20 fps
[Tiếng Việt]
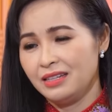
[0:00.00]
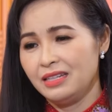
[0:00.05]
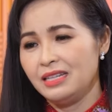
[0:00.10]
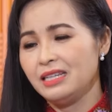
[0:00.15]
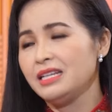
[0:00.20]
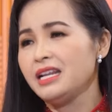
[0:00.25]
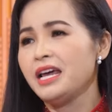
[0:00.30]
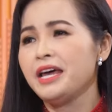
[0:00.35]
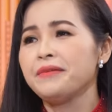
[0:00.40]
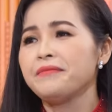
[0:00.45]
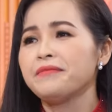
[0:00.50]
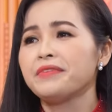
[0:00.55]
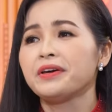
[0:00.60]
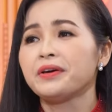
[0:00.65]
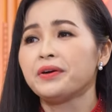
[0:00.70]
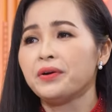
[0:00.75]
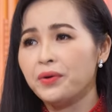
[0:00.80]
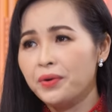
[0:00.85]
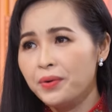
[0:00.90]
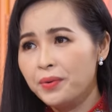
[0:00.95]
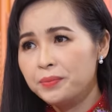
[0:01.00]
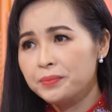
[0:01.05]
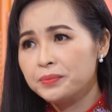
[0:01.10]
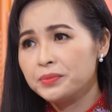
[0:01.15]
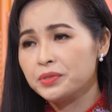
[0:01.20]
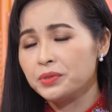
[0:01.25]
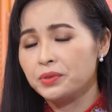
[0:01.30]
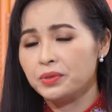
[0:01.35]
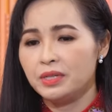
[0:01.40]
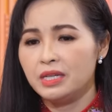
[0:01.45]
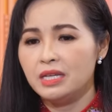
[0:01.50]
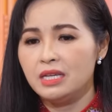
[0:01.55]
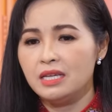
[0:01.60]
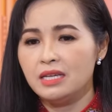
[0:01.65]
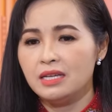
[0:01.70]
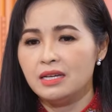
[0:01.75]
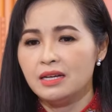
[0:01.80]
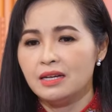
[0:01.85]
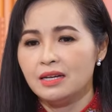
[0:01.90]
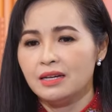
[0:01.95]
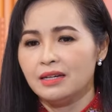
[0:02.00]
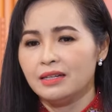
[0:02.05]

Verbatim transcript: đi đêm về hôm rồi đi